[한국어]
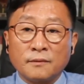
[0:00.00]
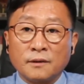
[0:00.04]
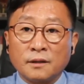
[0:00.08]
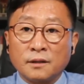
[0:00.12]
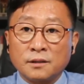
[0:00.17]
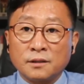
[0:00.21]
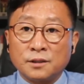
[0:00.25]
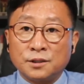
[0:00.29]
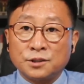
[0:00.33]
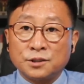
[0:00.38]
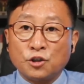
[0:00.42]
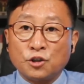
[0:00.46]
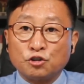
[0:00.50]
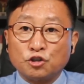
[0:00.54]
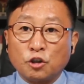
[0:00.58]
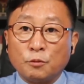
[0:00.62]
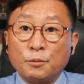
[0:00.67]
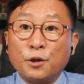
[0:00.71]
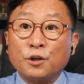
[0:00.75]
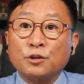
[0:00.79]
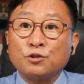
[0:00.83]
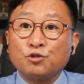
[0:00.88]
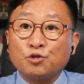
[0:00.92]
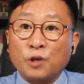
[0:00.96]
그
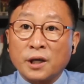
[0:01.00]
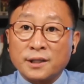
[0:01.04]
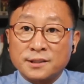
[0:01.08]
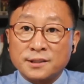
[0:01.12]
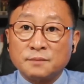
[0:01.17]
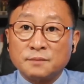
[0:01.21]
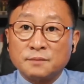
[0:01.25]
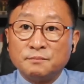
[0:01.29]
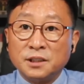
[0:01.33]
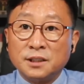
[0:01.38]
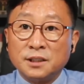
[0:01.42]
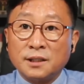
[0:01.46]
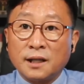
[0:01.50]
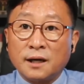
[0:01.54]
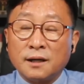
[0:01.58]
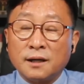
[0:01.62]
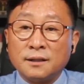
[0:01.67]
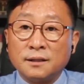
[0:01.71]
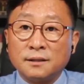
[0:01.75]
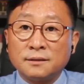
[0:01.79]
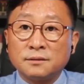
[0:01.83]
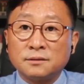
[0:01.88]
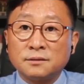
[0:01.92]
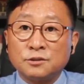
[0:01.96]
정도면 됐습니다.
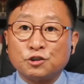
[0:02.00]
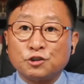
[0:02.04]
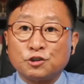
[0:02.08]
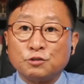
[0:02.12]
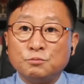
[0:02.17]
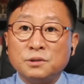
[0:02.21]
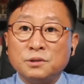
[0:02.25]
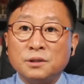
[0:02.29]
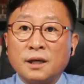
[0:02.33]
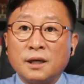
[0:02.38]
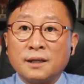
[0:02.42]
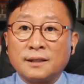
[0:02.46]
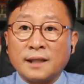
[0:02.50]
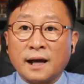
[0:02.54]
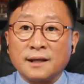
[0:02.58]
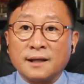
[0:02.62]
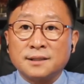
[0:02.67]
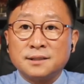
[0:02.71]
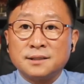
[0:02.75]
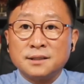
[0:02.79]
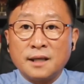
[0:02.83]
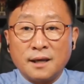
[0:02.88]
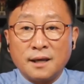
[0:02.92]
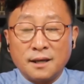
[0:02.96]
추미애
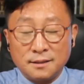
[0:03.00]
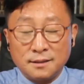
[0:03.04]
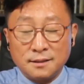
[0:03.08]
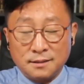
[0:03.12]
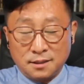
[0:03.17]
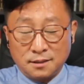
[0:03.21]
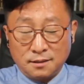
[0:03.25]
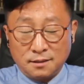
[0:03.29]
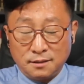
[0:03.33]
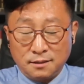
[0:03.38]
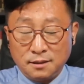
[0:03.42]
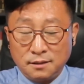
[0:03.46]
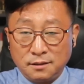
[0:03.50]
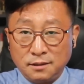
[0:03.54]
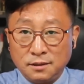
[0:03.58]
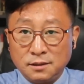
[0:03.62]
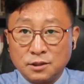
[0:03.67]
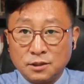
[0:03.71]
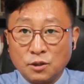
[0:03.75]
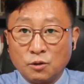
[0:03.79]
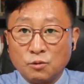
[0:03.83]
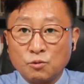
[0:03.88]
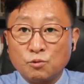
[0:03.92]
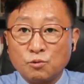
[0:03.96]
당신의
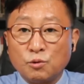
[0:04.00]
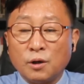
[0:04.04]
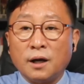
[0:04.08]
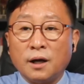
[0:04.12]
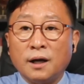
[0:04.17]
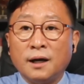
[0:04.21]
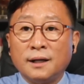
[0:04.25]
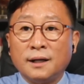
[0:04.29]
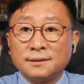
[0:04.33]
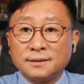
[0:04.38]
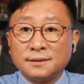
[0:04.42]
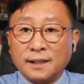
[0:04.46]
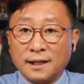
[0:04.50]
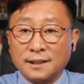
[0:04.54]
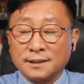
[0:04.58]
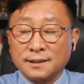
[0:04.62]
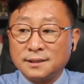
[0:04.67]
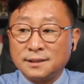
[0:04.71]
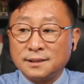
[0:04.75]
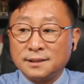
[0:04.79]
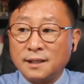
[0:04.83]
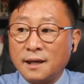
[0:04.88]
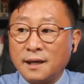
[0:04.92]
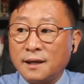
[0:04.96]
인성과
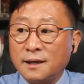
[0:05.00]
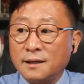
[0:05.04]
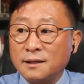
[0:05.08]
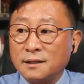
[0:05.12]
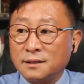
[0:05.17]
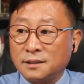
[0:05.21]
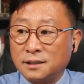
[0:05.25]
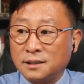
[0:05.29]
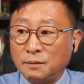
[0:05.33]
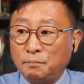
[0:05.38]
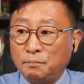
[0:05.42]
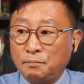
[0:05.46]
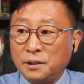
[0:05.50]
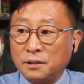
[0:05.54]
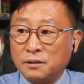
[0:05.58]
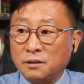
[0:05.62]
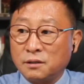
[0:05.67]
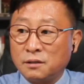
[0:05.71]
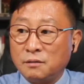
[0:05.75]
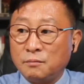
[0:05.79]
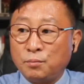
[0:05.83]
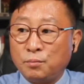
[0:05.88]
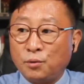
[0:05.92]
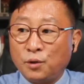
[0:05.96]
당신의
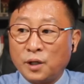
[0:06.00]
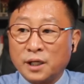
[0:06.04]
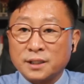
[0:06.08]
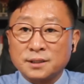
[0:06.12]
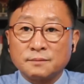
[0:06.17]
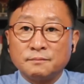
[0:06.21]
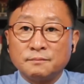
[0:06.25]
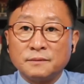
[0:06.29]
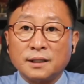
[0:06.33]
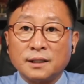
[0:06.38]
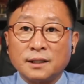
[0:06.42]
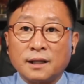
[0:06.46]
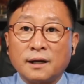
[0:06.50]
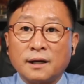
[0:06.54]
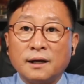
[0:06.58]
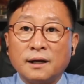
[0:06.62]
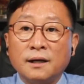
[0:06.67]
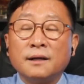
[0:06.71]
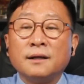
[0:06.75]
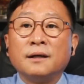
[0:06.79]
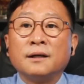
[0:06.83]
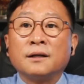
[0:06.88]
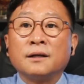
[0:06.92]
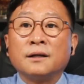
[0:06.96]
깊이를 보았습니다.
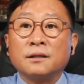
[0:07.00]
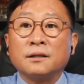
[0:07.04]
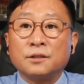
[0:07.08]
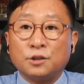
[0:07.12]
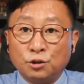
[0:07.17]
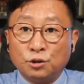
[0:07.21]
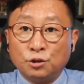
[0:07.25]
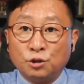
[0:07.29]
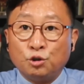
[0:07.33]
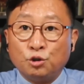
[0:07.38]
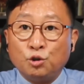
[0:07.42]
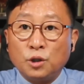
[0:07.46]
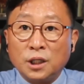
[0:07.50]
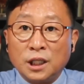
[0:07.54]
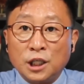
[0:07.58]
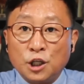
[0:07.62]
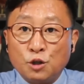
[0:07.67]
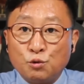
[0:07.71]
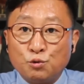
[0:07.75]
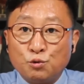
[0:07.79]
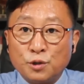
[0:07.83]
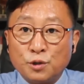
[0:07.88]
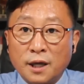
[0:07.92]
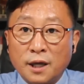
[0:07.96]
그
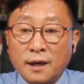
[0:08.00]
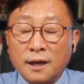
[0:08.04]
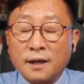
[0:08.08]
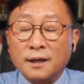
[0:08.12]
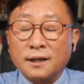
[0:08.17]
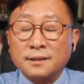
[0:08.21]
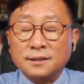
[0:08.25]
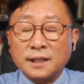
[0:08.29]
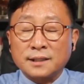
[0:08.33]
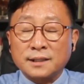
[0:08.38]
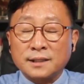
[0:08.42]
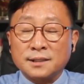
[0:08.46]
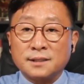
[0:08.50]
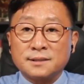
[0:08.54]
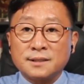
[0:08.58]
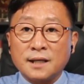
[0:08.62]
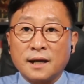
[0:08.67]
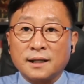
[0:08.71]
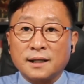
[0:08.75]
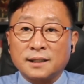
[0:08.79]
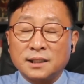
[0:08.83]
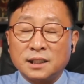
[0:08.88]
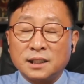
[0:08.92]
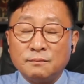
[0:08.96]
이후에
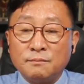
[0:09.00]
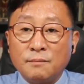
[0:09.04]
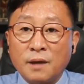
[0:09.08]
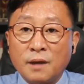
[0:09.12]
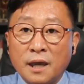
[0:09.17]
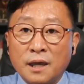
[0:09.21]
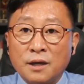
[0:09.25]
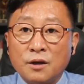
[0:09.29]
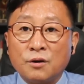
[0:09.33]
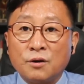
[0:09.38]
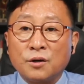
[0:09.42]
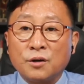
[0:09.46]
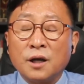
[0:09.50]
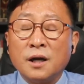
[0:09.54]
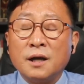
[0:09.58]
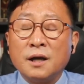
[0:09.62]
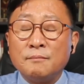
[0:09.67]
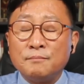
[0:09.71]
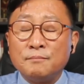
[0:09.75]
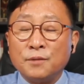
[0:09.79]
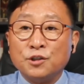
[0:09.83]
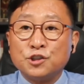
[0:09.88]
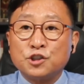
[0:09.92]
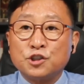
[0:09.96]
사실상 김혜영
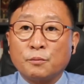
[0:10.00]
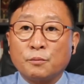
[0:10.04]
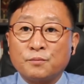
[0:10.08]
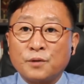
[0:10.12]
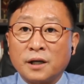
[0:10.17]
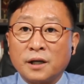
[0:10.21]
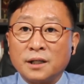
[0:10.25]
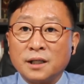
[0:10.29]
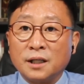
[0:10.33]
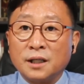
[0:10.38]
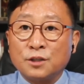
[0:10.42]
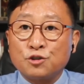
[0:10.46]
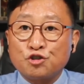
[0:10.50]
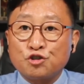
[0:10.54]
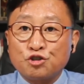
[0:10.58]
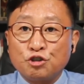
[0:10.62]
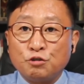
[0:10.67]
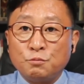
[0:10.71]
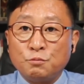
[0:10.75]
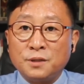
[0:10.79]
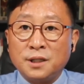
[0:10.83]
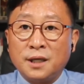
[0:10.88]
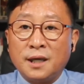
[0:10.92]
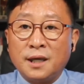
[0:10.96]
면접관이
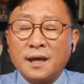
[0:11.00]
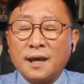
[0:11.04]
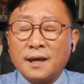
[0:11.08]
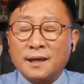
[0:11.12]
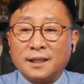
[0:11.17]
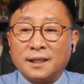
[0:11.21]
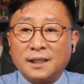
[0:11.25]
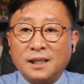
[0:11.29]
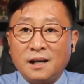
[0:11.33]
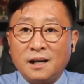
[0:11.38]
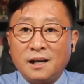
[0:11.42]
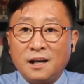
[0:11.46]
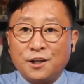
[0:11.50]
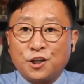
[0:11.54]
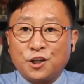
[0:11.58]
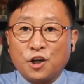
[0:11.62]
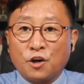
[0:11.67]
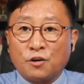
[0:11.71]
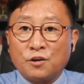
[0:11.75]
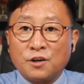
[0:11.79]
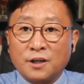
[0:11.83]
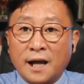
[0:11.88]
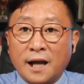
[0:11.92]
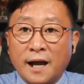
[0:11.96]
추미애에
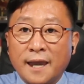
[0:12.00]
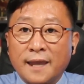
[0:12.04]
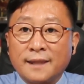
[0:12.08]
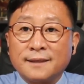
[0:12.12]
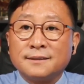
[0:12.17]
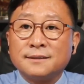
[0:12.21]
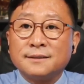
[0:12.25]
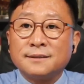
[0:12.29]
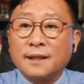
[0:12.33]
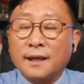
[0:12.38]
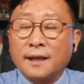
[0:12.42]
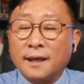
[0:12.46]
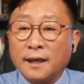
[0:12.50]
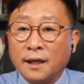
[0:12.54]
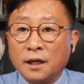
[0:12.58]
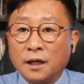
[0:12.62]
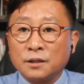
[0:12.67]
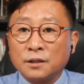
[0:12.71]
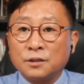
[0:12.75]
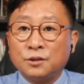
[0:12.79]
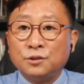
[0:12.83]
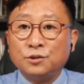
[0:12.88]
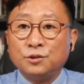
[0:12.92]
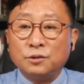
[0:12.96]
일격을 가했는데
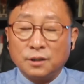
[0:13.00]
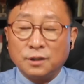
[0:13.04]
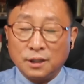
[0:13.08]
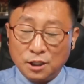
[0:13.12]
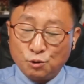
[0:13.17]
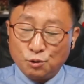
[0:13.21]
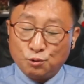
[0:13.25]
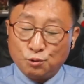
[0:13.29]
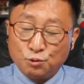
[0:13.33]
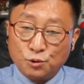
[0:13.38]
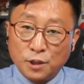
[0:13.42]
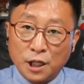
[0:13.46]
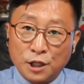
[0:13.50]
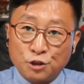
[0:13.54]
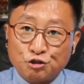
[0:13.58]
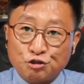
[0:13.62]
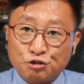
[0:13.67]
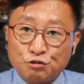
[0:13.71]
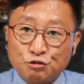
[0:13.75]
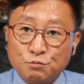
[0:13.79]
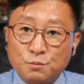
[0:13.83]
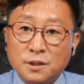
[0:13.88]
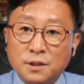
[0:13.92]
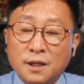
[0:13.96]
그 이후에
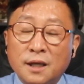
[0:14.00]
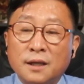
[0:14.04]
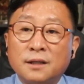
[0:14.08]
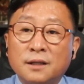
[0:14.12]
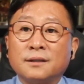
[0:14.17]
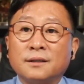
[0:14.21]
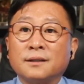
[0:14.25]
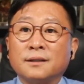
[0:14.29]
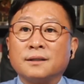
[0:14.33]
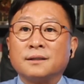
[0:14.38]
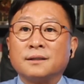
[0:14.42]
추미애는